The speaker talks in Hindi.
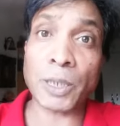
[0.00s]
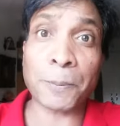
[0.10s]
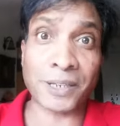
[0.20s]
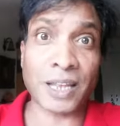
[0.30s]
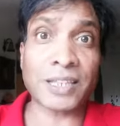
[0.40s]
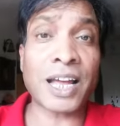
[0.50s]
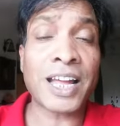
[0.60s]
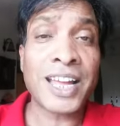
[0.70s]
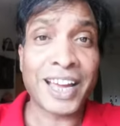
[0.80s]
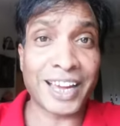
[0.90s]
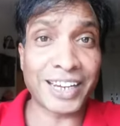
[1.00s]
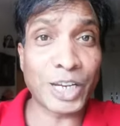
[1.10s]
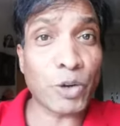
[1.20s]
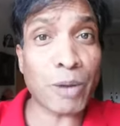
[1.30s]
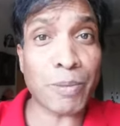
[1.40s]
सबसे ज़्यादा
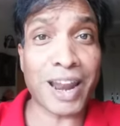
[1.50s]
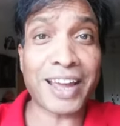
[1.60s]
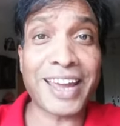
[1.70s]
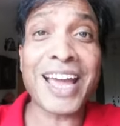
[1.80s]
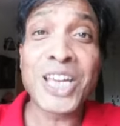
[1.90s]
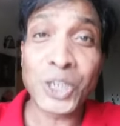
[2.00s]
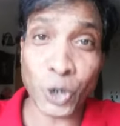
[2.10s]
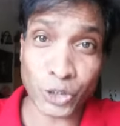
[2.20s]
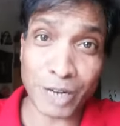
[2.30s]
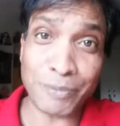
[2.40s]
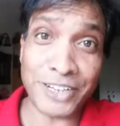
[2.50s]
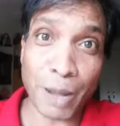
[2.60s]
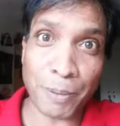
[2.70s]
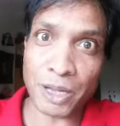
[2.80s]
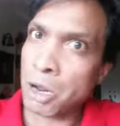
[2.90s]
न्यू ईयर मनाया गया है सोशल मीडिया
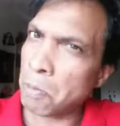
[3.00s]
पे